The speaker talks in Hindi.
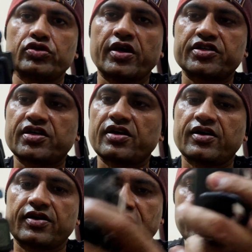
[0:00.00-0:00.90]
एक्स्ट्रा लगा
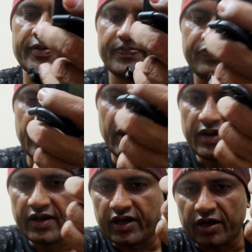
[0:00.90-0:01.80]
रखा है
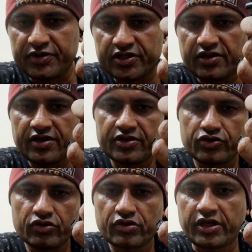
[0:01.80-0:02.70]
अब इसकी
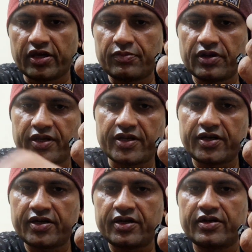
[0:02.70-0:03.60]
जो केबल है
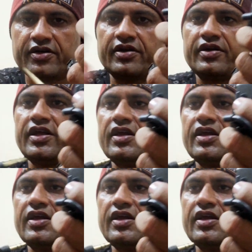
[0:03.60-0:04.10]
टी